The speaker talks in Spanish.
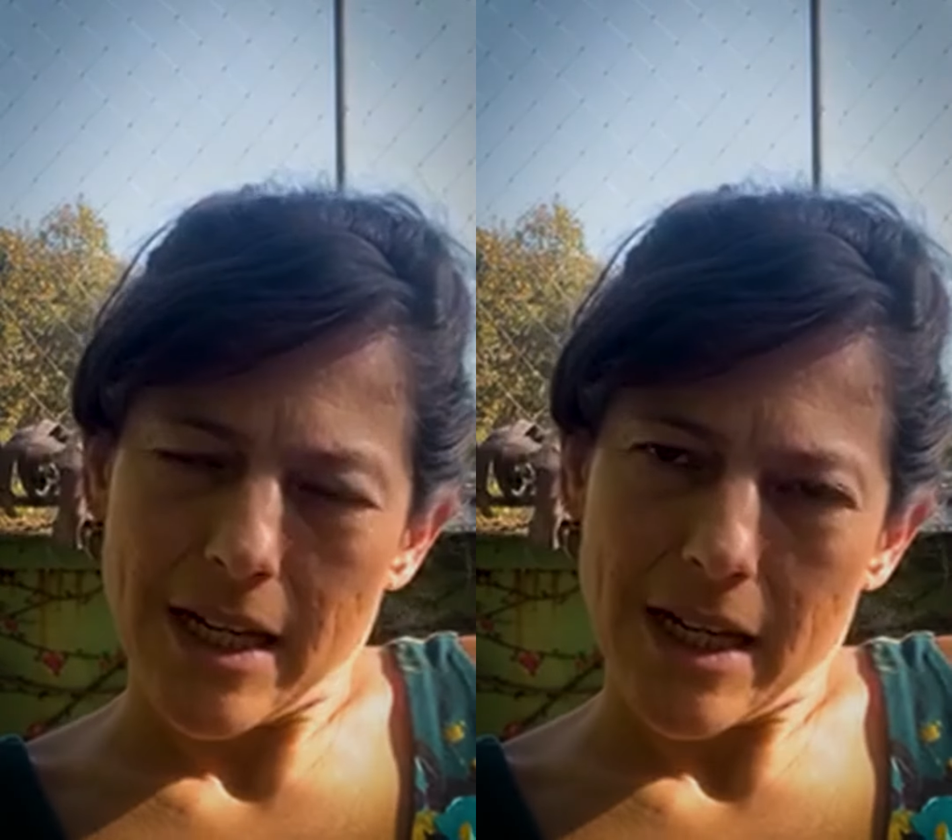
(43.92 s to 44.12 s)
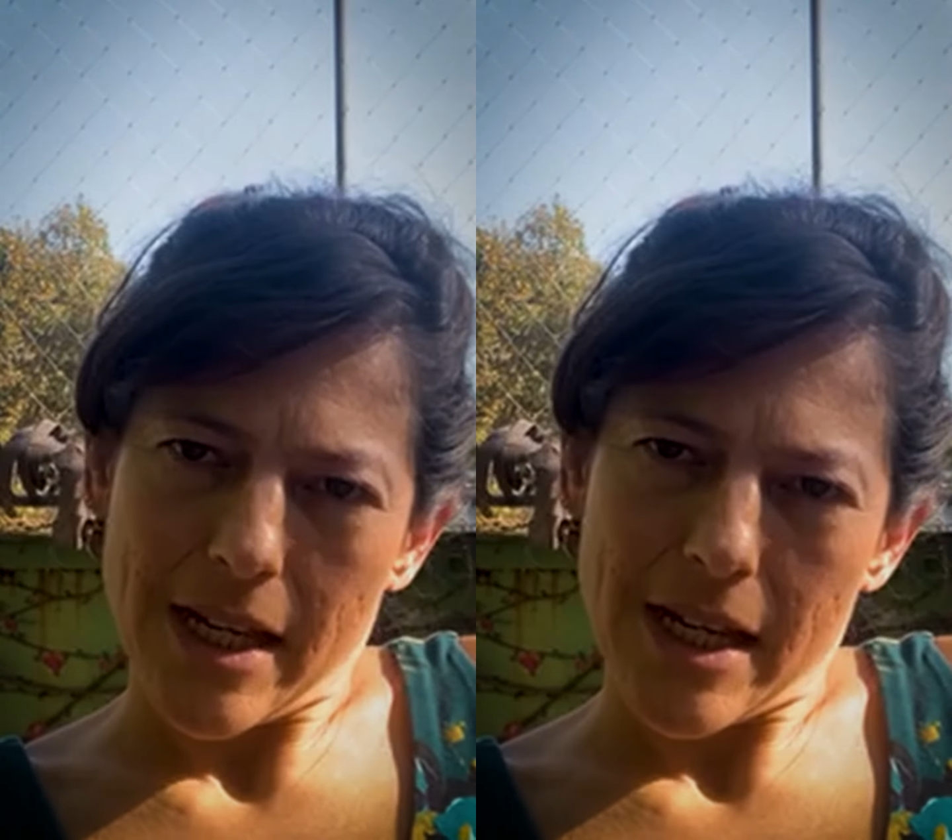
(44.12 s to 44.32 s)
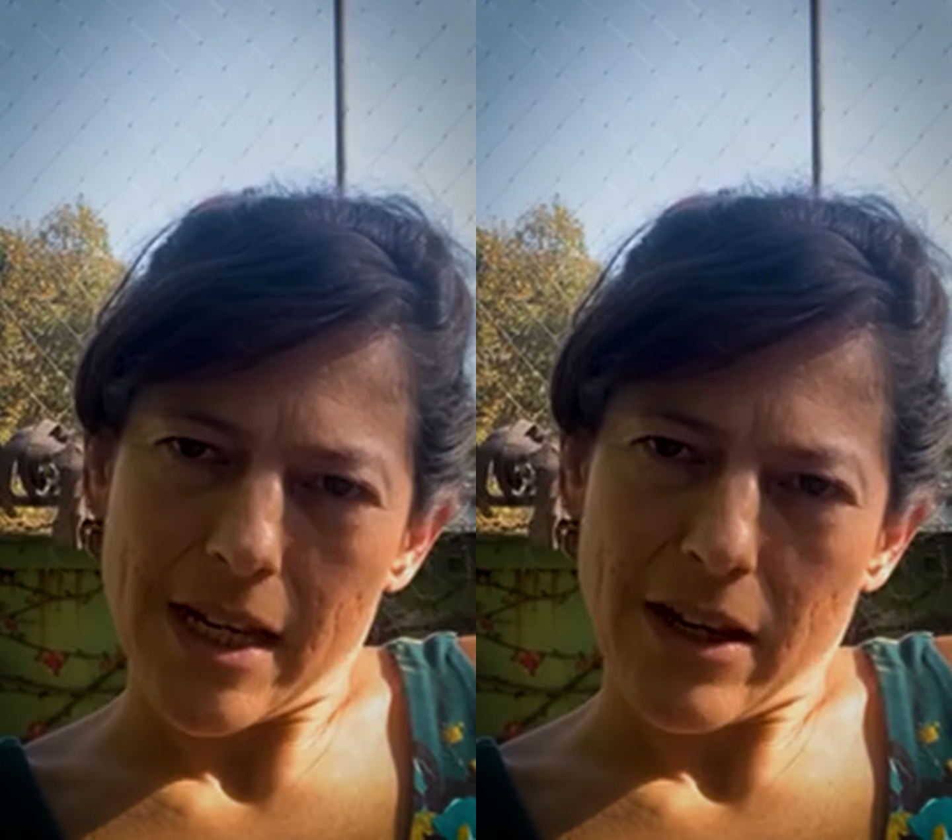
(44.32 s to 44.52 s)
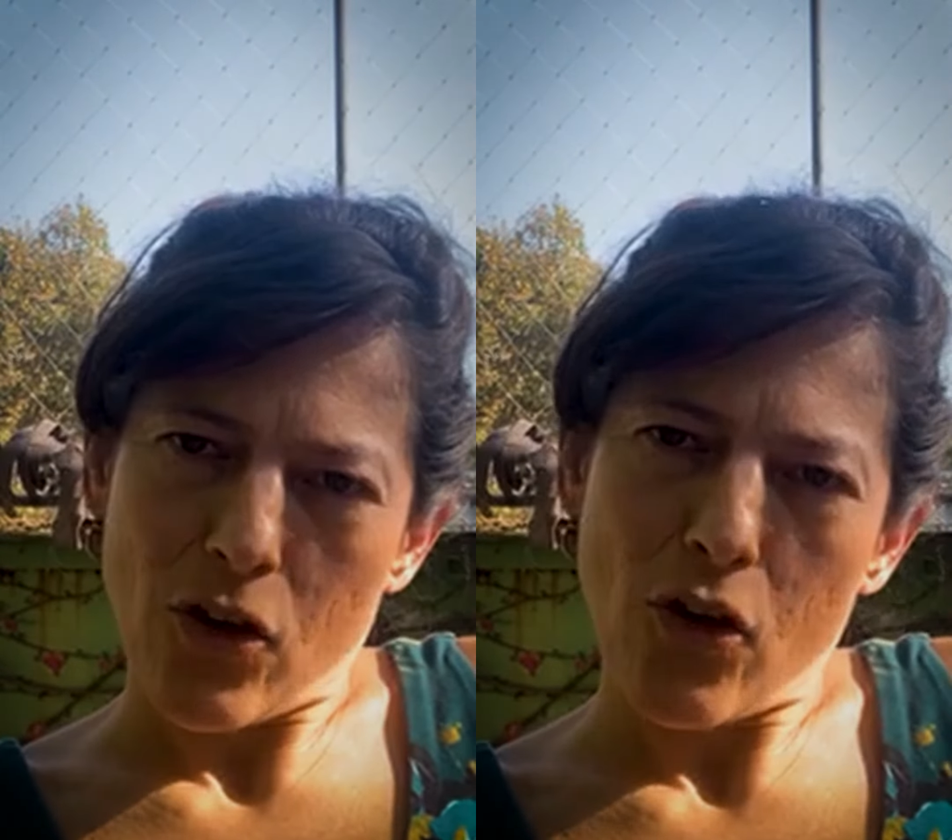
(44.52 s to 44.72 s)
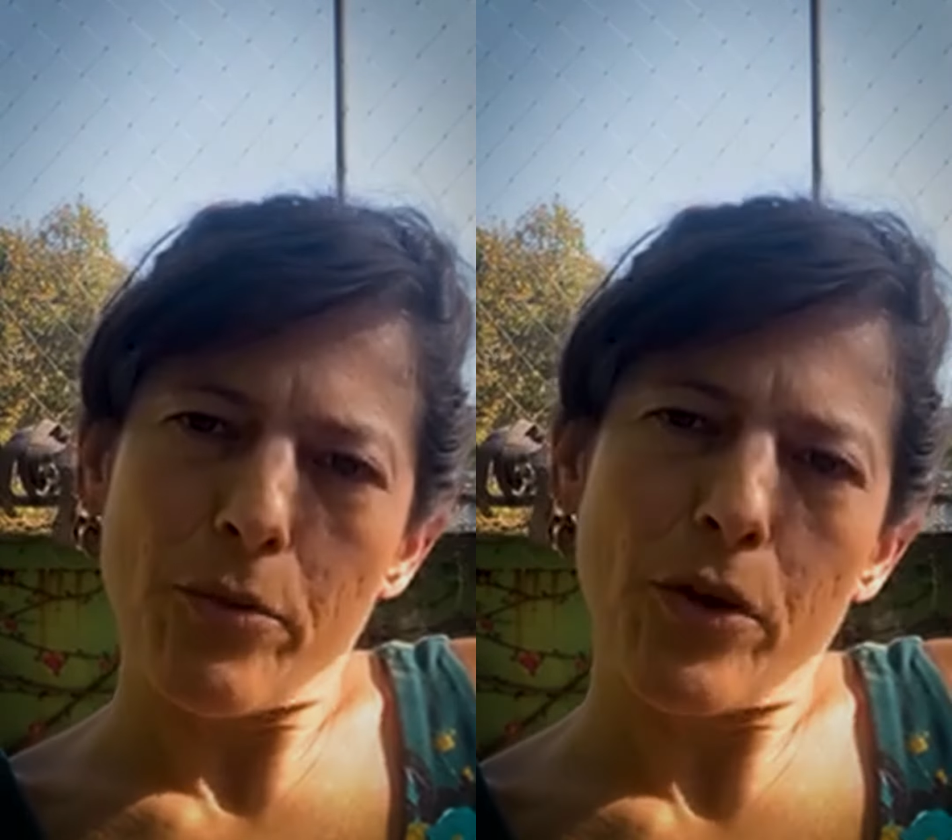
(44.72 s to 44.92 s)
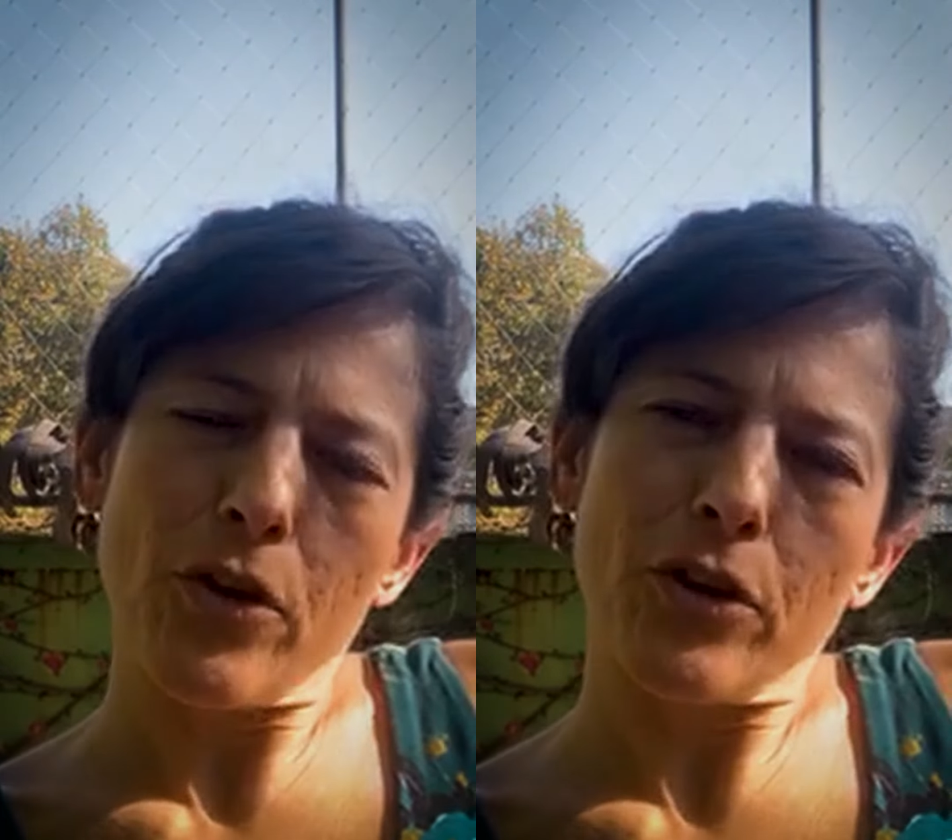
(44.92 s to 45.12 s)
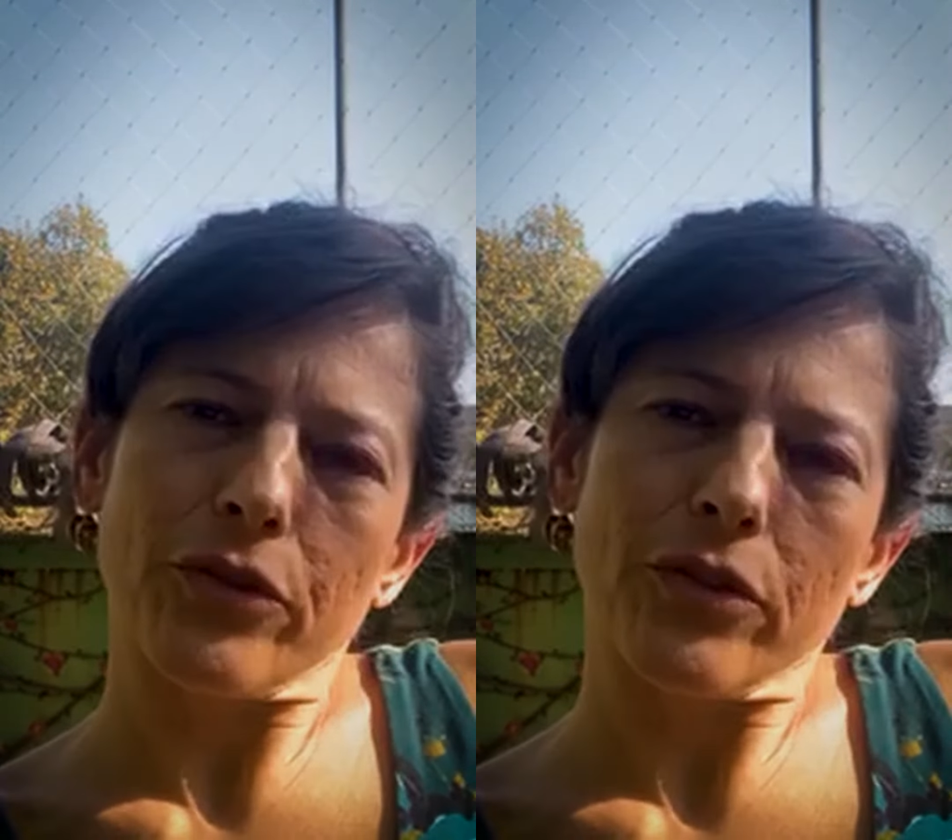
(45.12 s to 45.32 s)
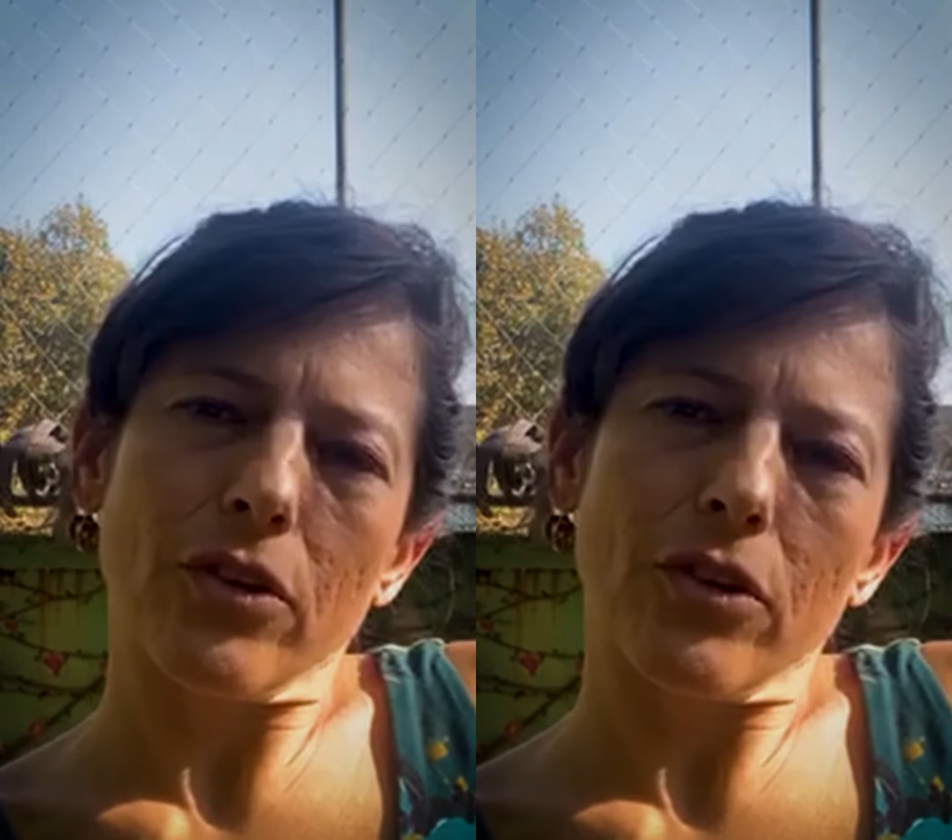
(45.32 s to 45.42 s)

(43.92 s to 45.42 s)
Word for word: eh, cómodos